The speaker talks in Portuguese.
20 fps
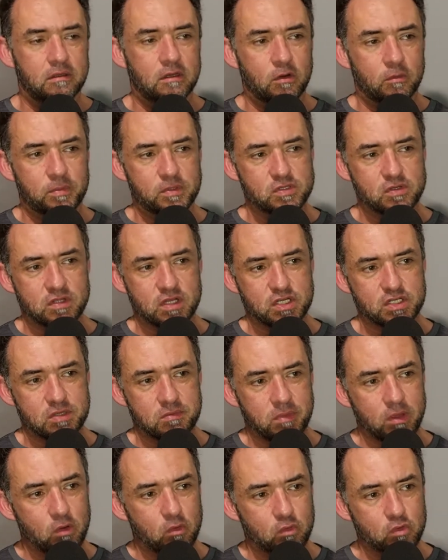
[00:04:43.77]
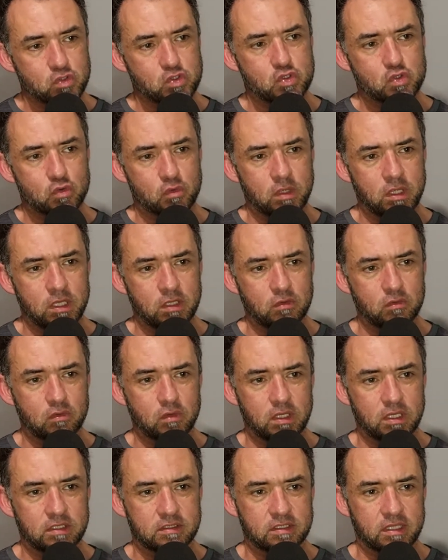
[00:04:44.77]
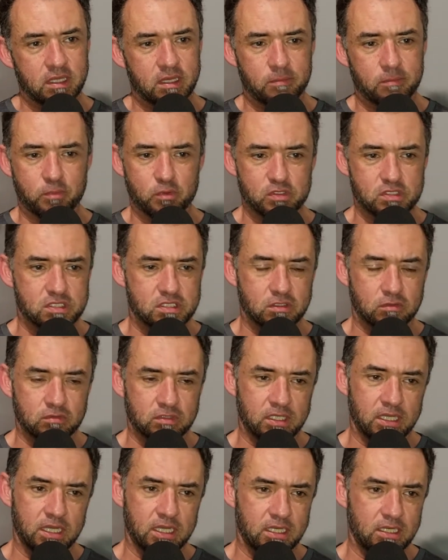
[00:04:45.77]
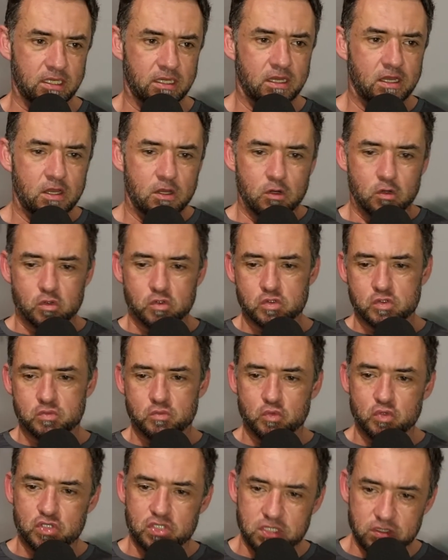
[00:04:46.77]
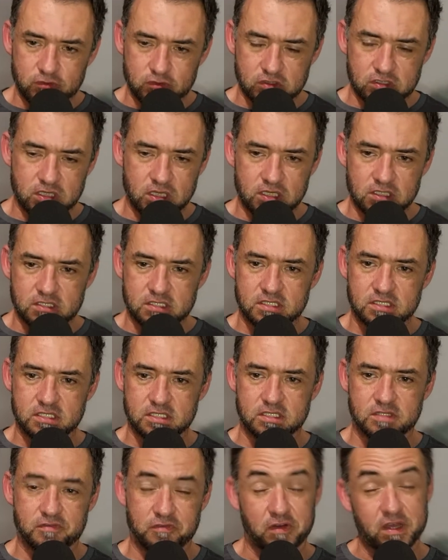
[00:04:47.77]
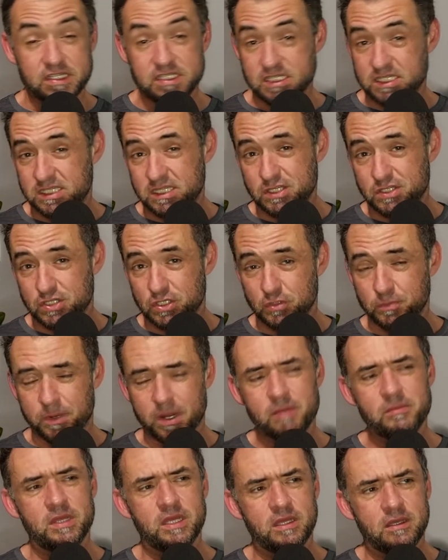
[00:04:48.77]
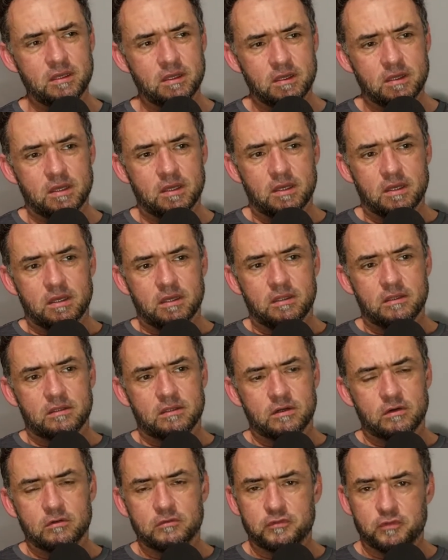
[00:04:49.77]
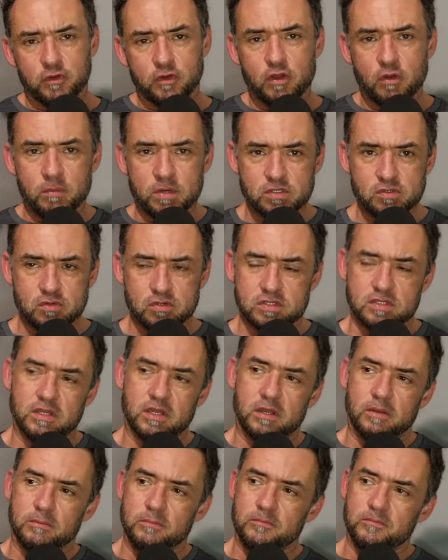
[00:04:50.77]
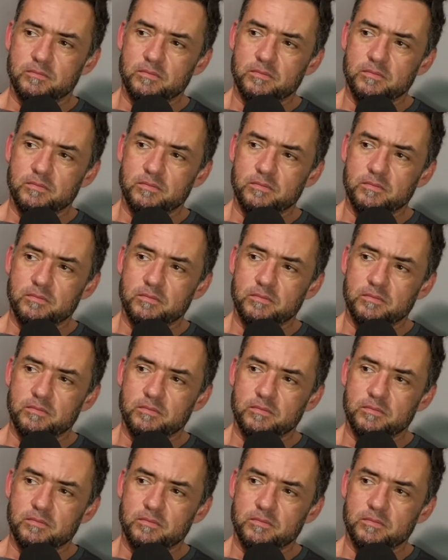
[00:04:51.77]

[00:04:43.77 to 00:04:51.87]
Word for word: É um personagem bem construído, ele tem a posição dele, os motivos deles fazem sentido para mim. Então foi o que eu mais gostei.